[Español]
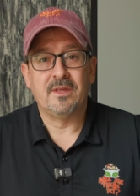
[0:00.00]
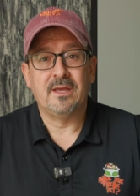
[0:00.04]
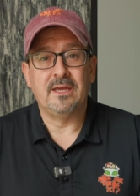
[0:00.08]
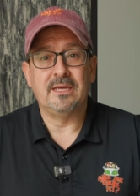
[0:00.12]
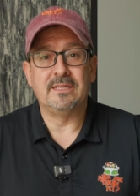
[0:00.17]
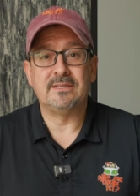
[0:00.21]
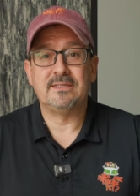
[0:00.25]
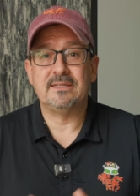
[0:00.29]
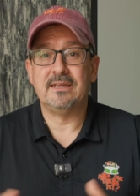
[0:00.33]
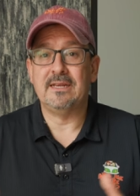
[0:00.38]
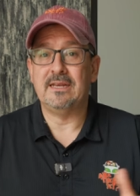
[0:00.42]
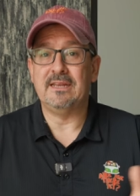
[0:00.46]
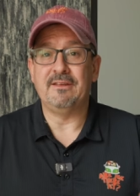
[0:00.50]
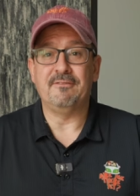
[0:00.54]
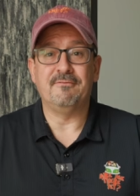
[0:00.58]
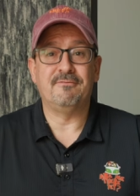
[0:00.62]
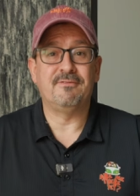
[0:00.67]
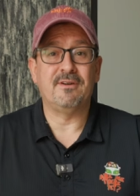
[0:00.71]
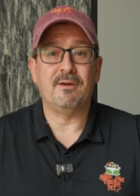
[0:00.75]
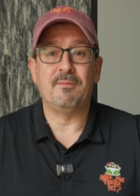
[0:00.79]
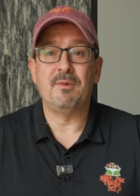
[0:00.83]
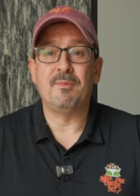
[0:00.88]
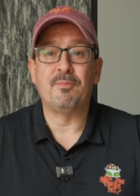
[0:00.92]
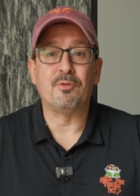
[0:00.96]
Es el
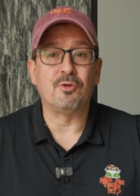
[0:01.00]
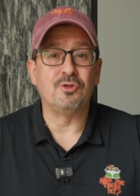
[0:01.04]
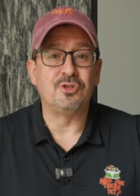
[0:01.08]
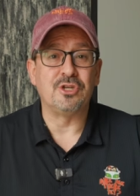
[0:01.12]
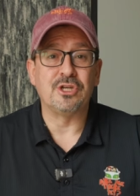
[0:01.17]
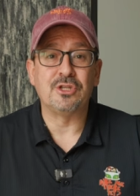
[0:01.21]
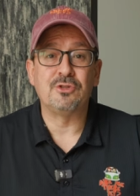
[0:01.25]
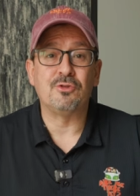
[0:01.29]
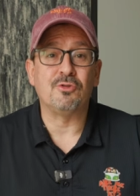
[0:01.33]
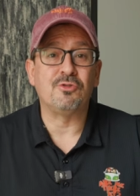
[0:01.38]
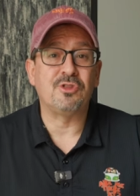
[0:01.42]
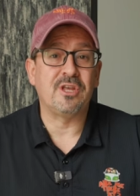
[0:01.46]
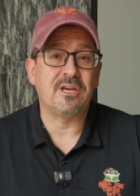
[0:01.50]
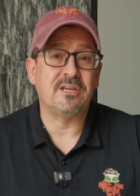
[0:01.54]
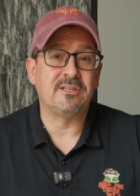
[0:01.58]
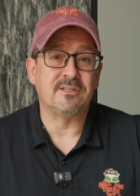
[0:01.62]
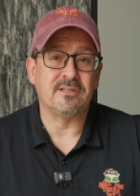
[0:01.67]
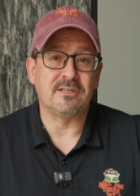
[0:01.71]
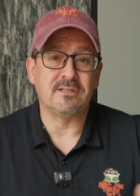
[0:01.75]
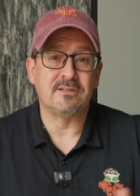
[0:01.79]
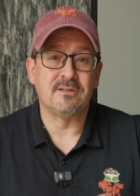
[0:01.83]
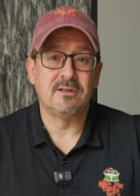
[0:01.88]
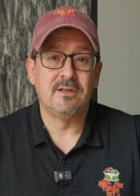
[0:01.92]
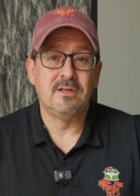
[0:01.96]
infame proyecto
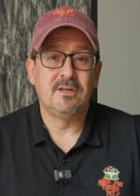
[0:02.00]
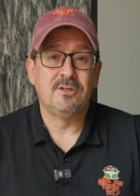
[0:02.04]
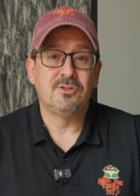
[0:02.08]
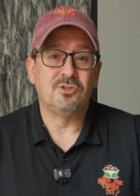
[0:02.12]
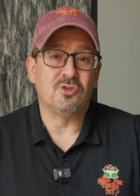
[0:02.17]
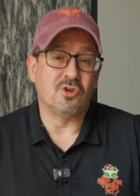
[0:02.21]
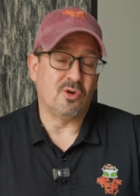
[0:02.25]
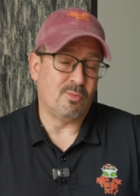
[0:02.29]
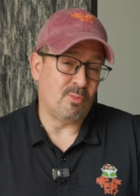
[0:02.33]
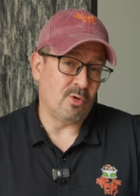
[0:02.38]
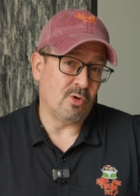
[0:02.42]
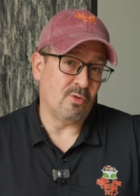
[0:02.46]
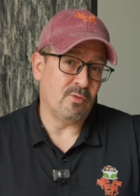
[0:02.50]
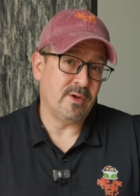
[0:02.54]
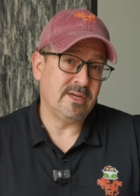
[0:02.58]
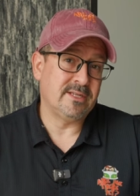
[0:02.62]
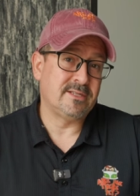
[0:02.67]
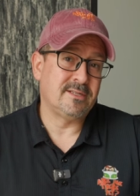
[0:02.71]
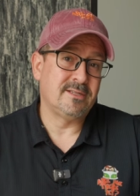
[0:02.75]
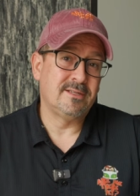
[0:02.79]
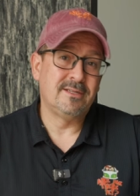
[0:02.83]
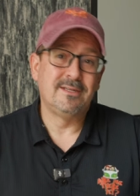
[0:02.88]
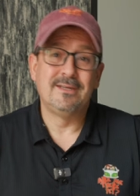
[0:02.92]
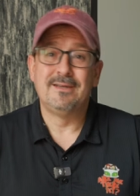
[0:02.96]
Texas. Eso como lo
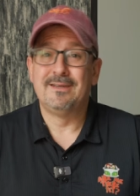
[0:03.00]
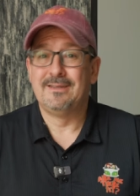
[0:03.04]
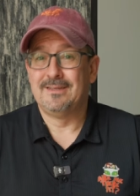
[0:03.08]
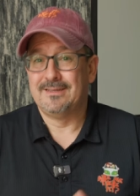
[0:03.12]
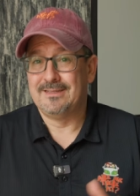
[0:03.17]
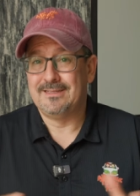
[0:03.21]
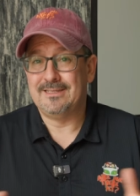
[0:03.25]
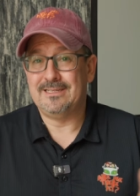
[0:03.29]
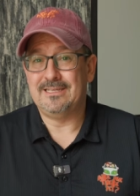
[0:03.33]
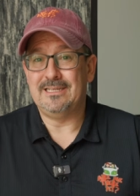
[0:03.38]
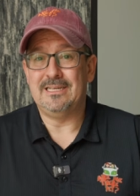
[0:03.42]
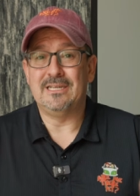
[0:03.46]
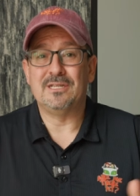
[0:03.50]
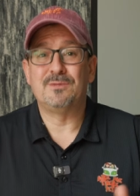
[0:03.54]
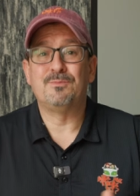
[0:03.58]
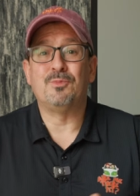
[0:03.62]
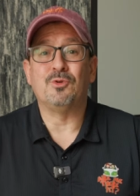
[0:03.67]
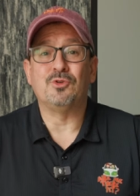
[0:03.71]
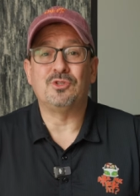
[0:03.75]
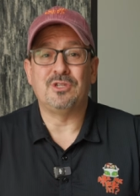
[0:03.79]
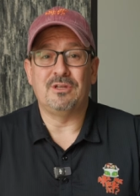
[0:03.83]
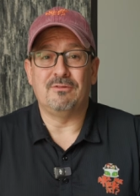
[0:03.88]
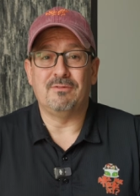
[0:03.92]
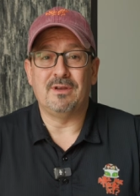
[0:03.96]
ves, sí es
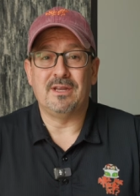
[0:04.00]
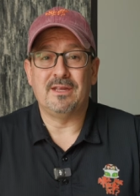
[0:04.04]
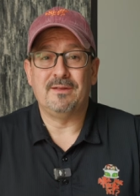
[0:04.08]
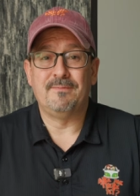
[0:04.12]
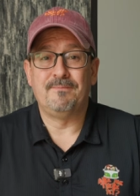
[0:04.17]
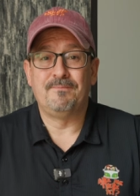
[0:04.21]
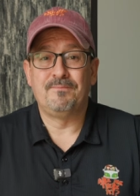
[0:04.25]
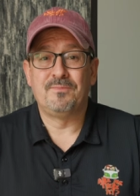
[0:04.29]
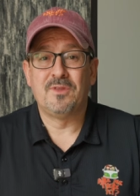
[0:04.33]
posible.